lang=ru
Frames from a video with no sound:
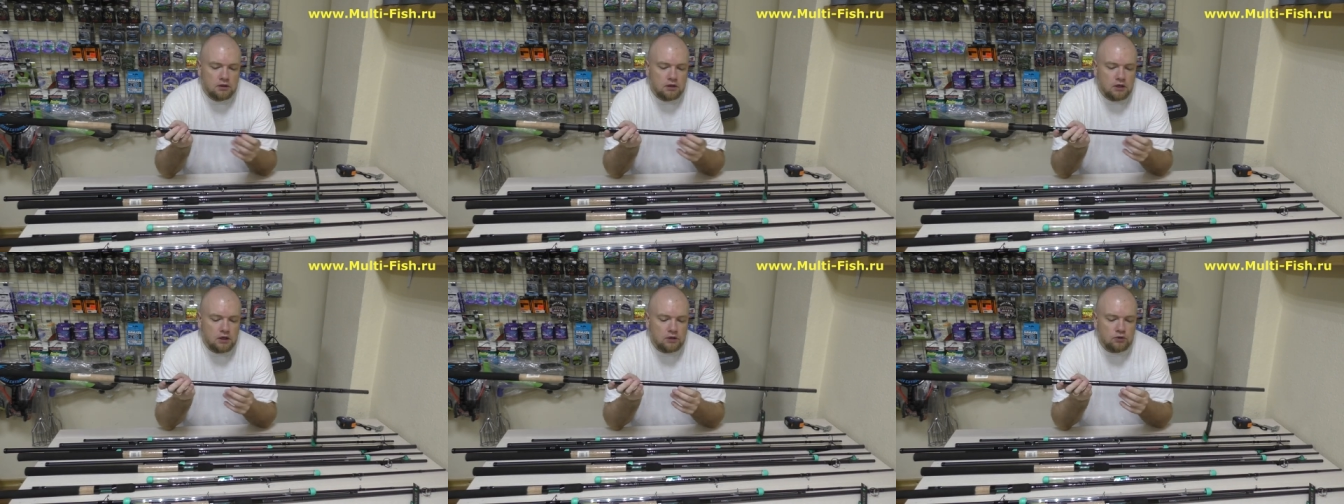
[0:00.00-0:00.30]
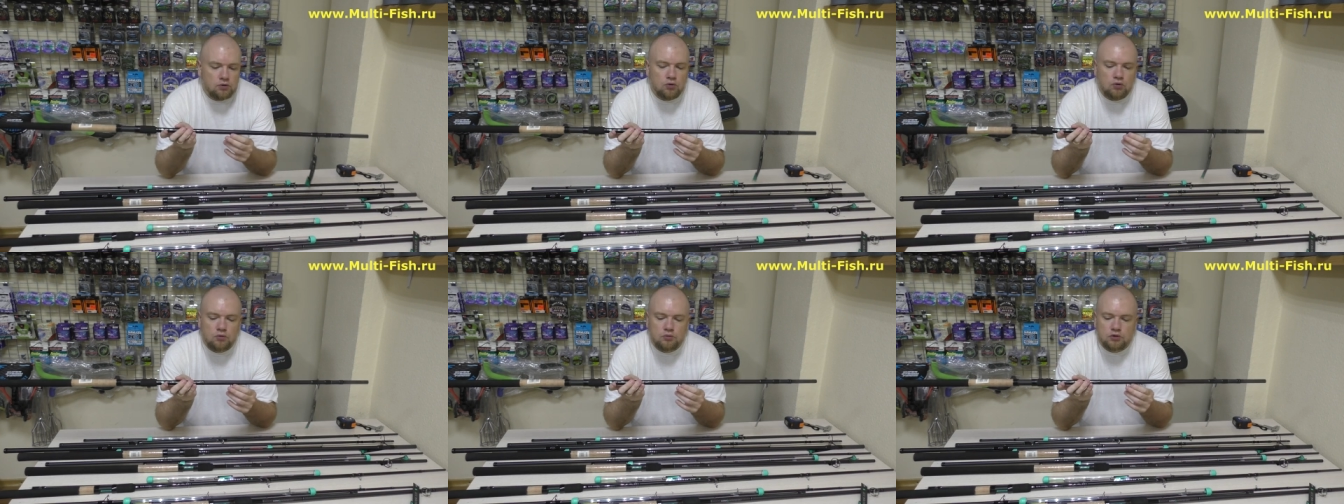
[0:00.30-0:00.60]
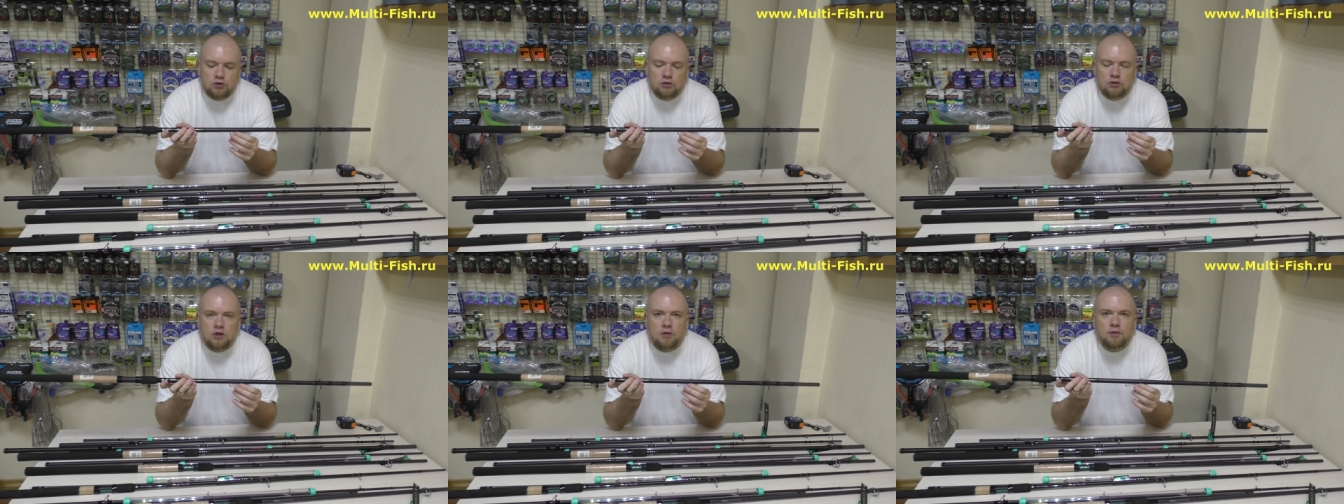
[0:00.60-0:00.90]
о том,
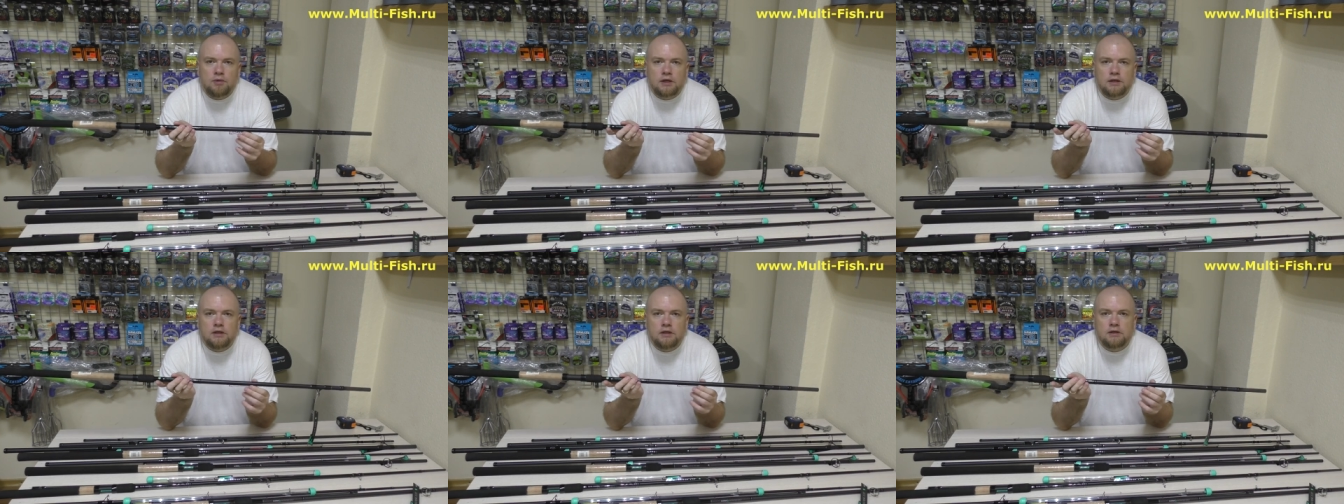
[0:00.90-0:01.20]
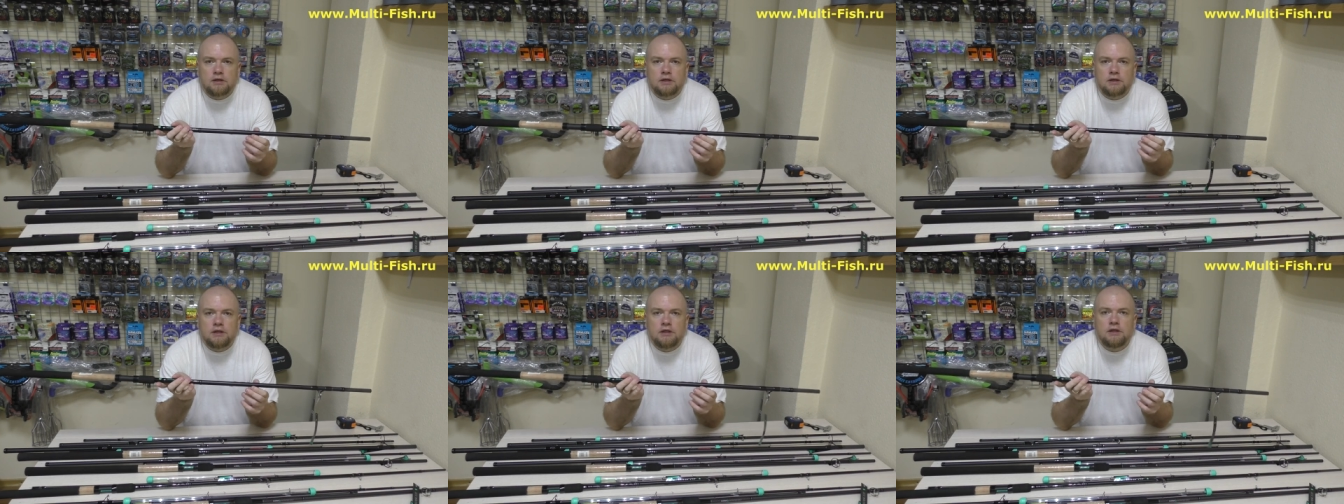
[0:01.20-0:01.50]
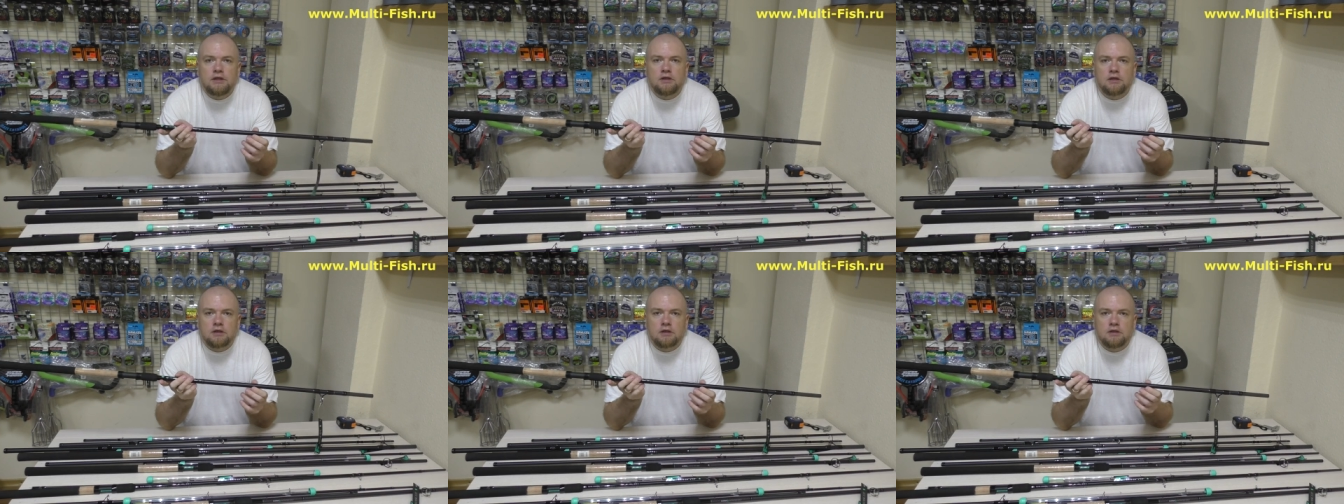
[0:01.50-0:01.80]
что там какие-то
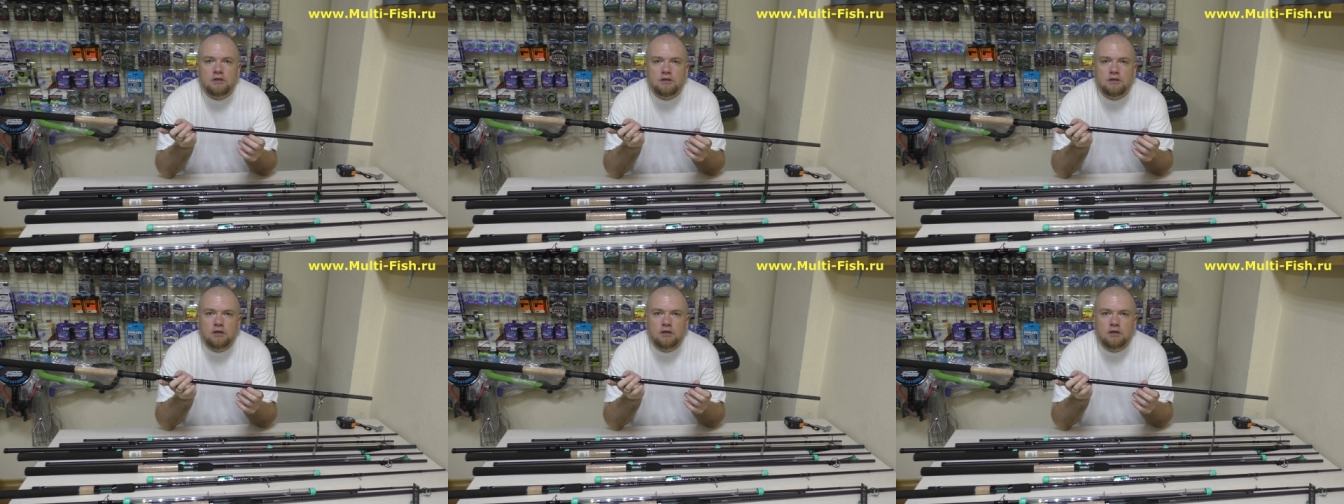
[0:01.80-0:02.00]
хитрые